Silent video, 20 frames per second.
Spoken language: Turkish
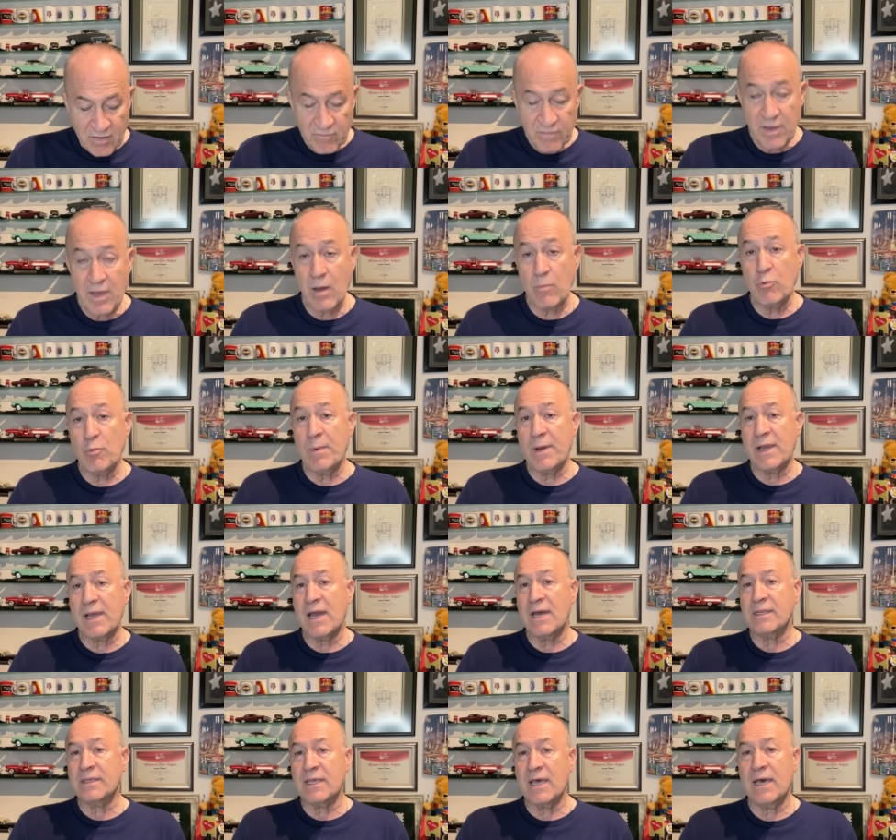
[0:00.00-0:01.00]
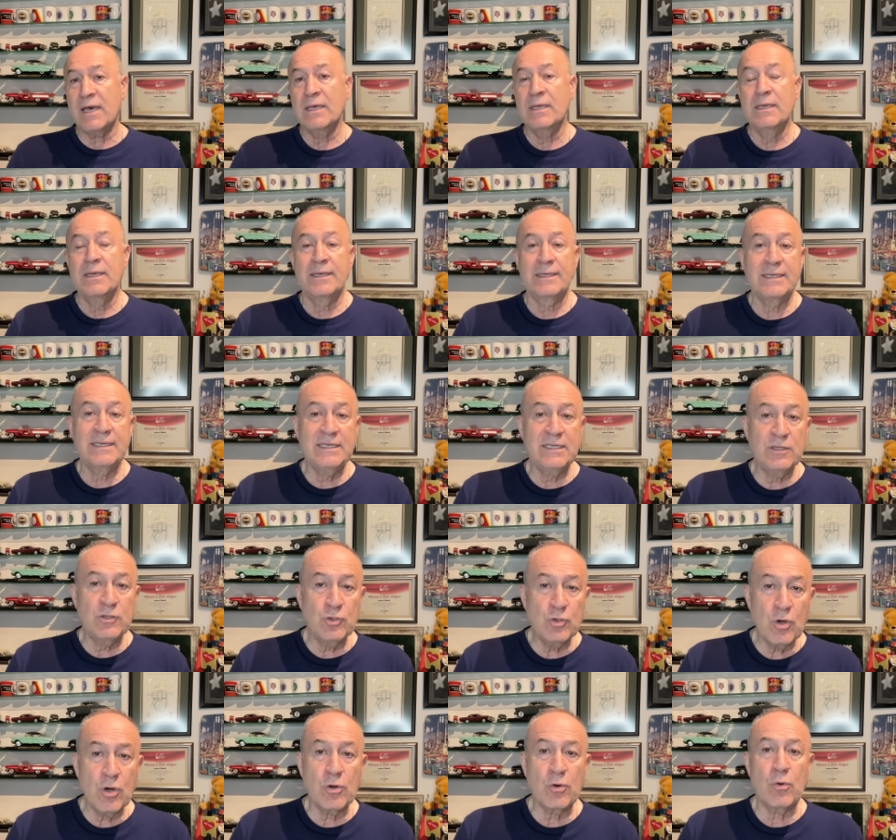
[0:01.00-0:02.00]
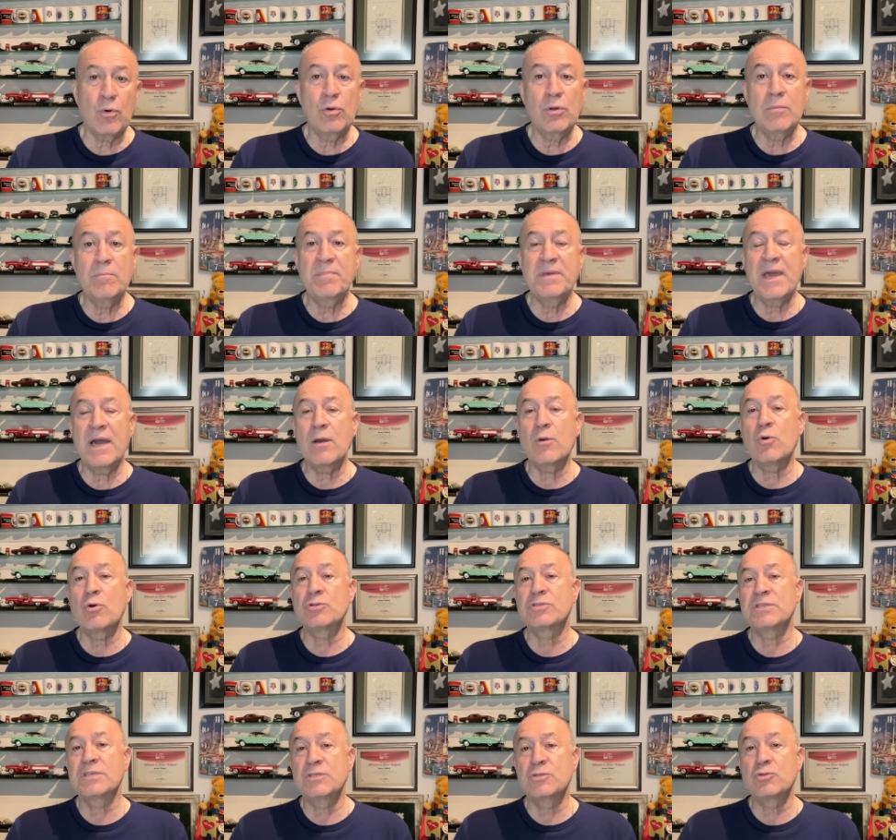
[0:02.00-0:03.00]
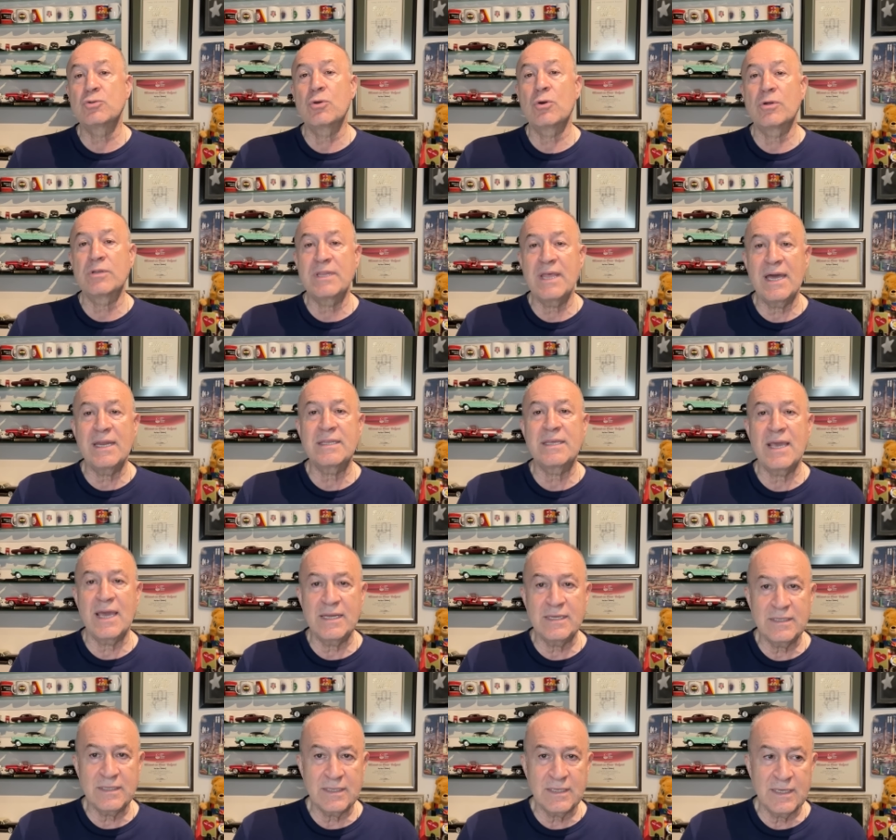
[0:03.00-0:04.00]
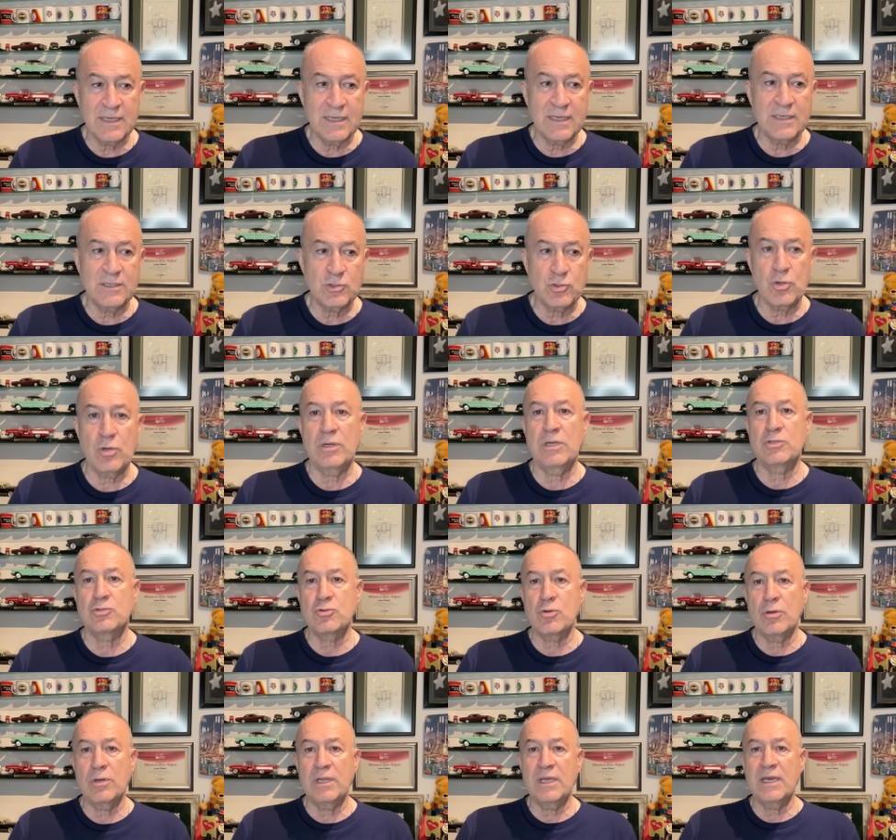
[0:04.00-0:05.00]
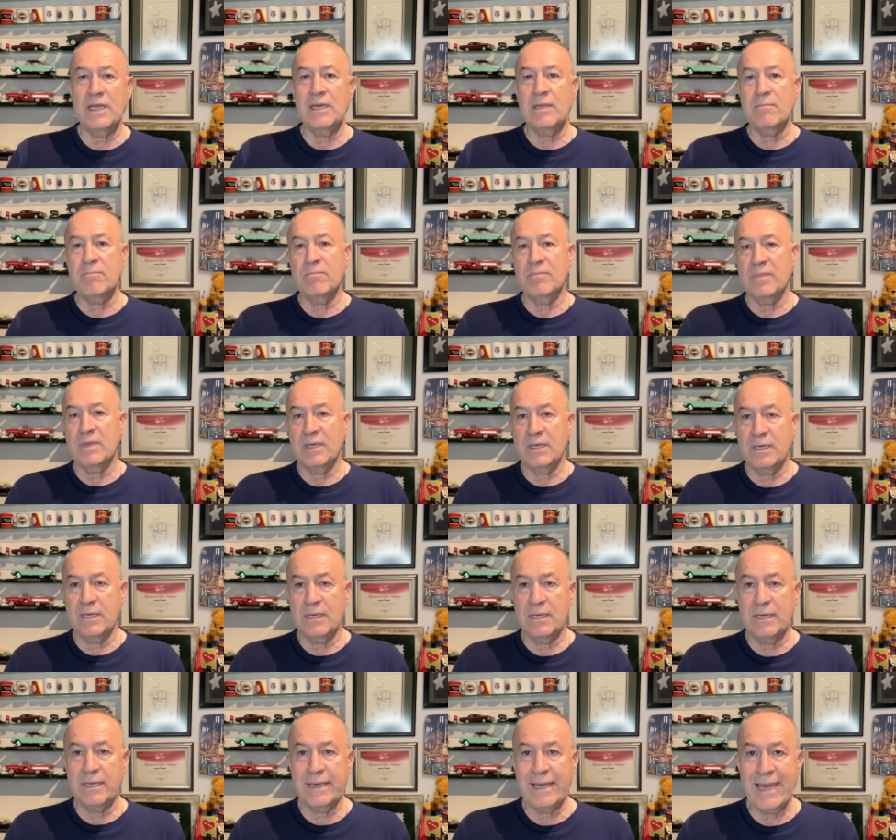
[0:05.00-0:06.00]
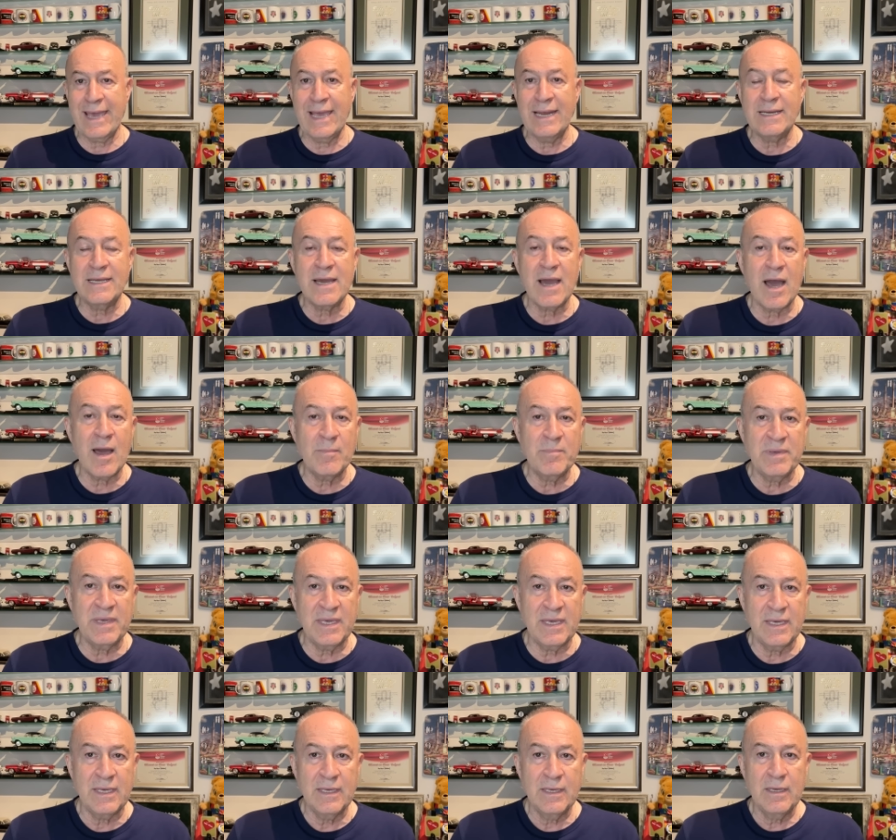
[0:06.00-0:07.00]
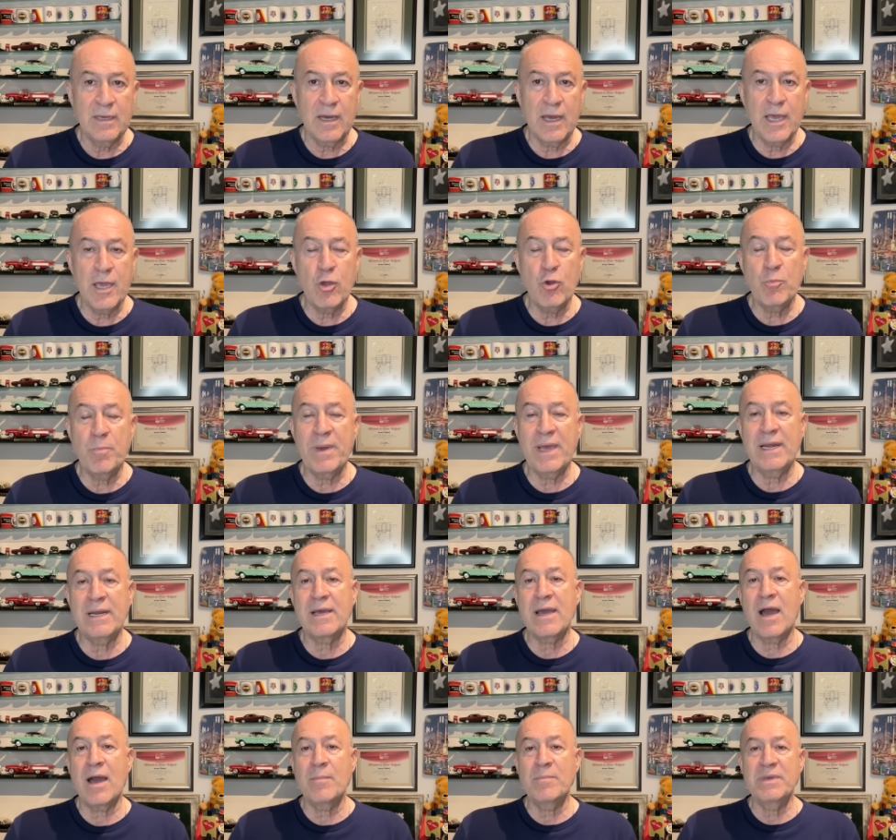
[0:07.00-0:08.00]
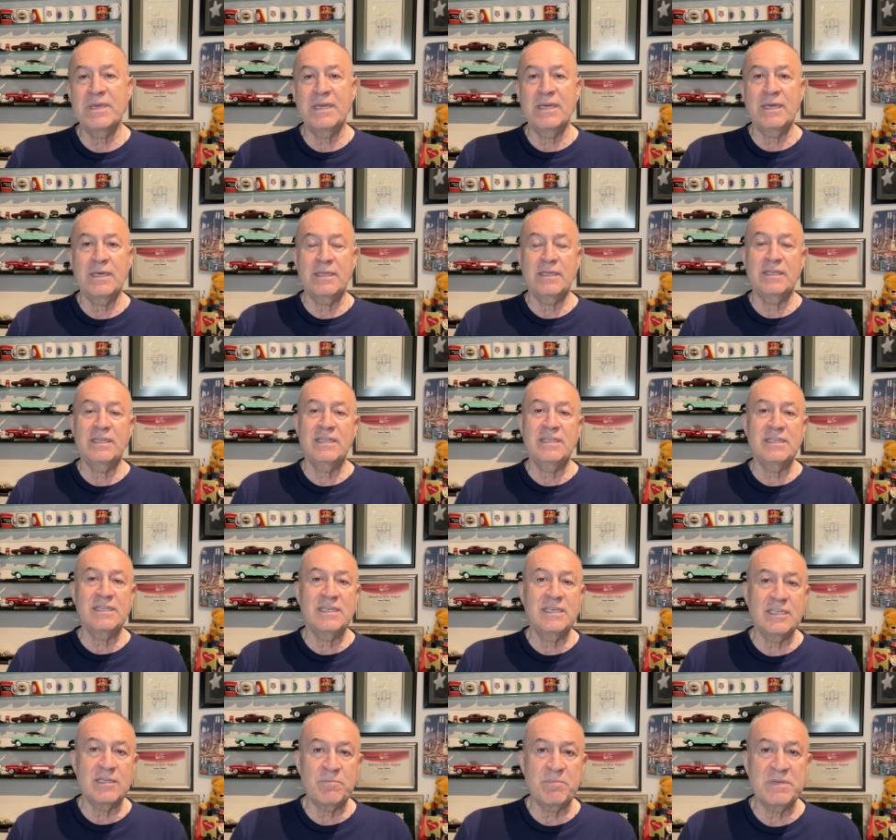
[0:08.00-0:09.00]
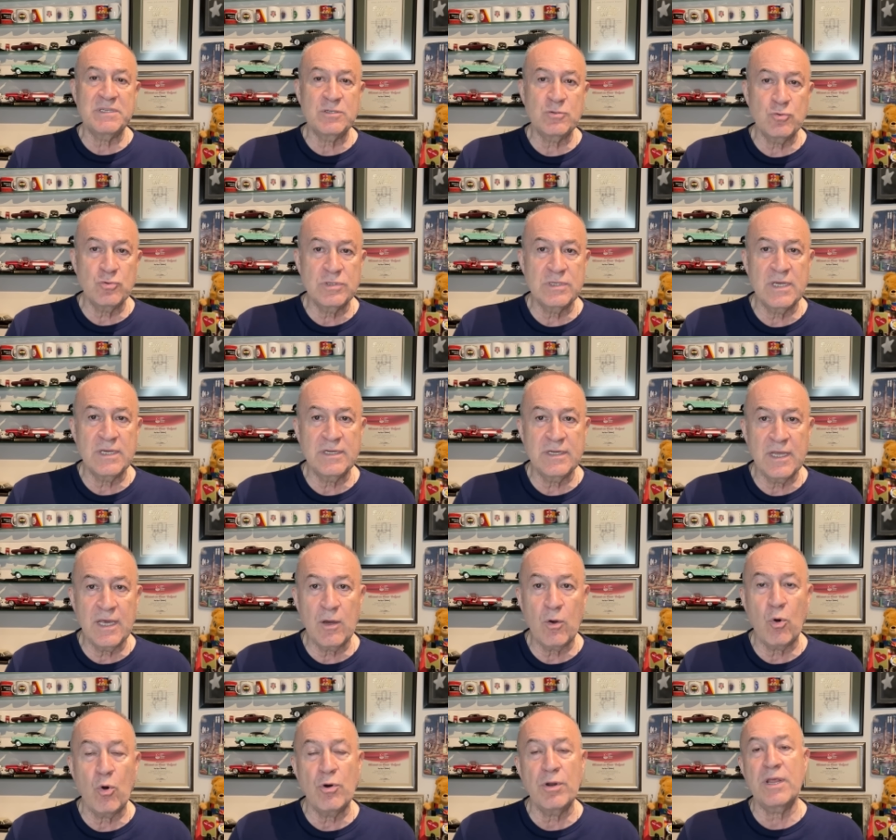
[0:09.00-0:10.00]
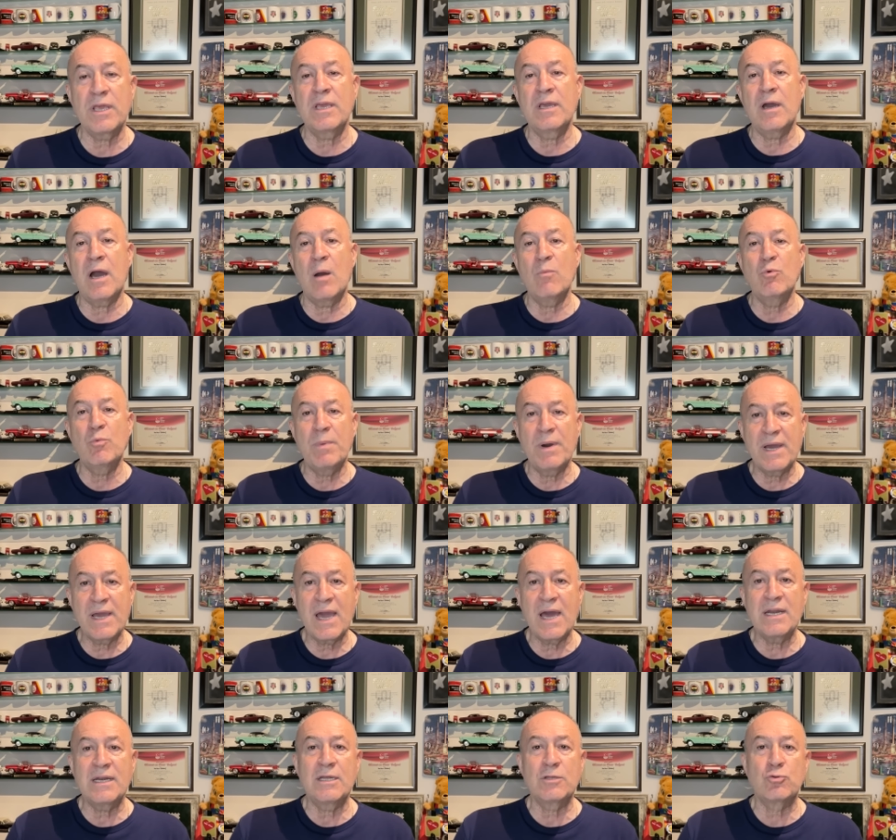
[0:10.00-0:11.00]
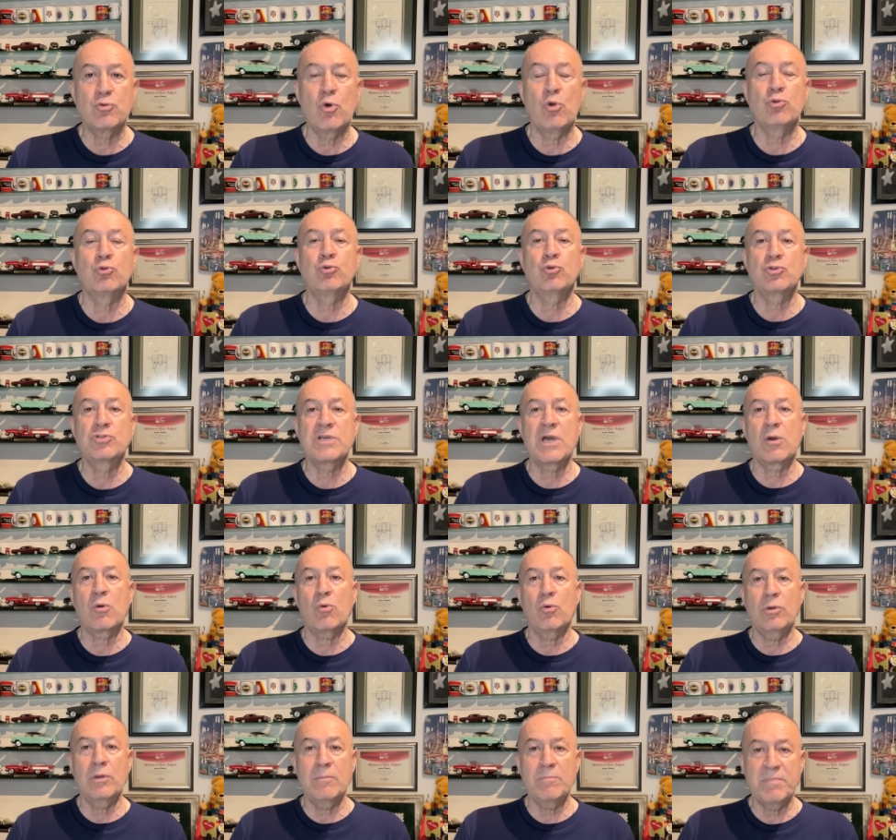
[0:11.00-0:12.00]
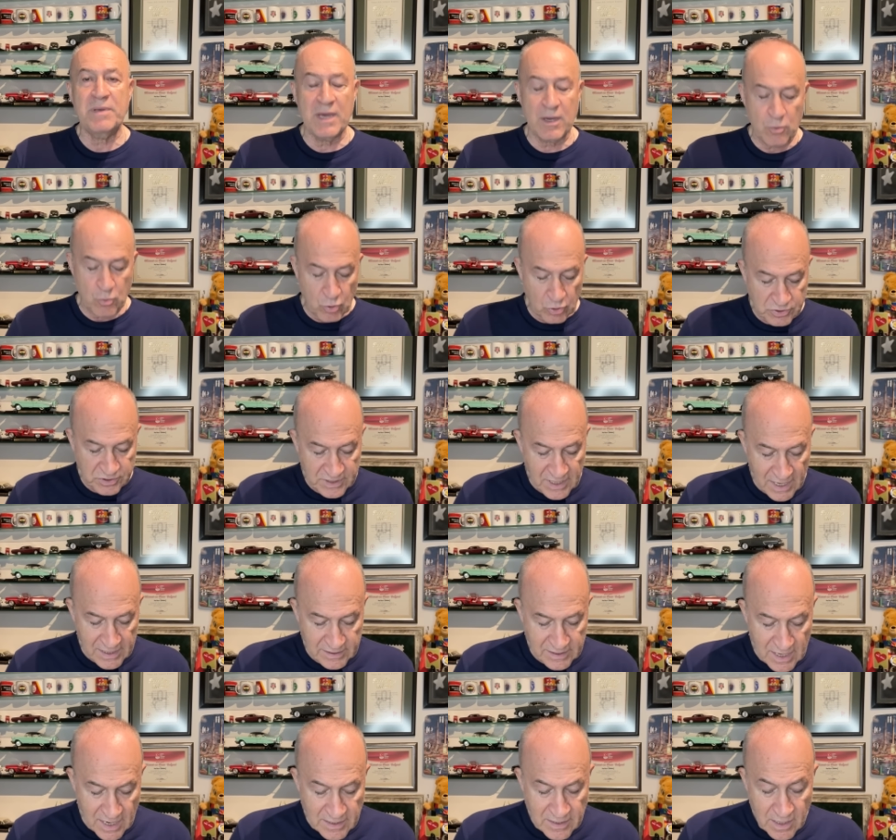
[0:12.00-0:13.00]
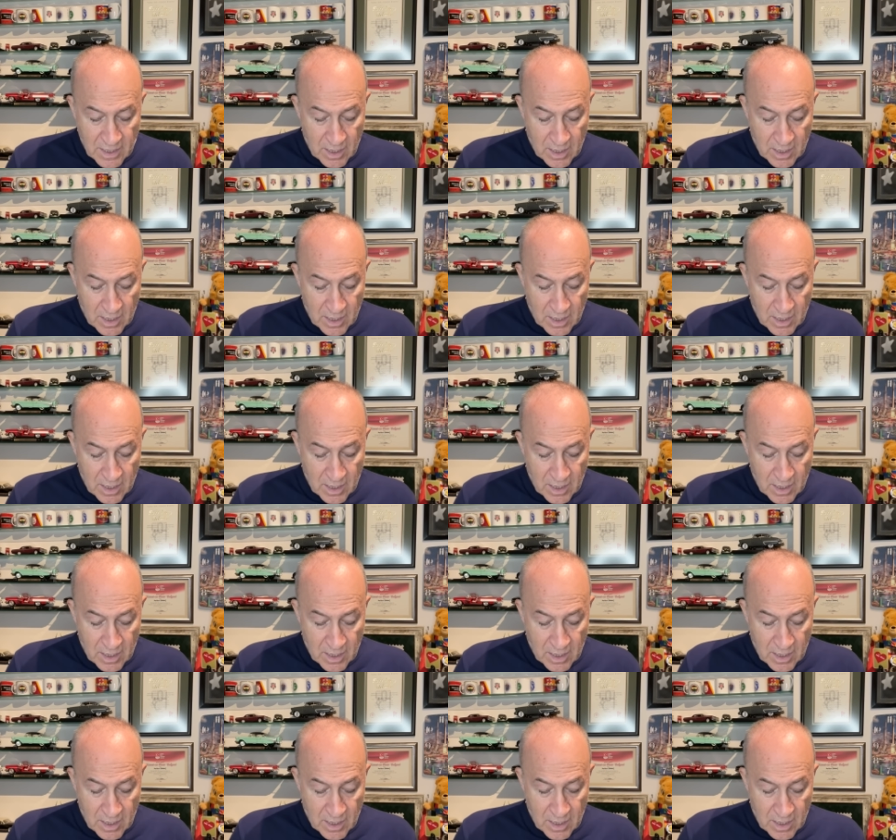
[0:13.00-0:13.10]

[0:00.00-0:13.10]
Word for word: Ve Abu Bakar da gidiyor Olympiakos istiyor derken e, şöyle söyleyelim e, El Kabi Eyüp El Kabi'nin gitmesi üzerine orayı Abu Bakar'la dolduracak Olympiakos derken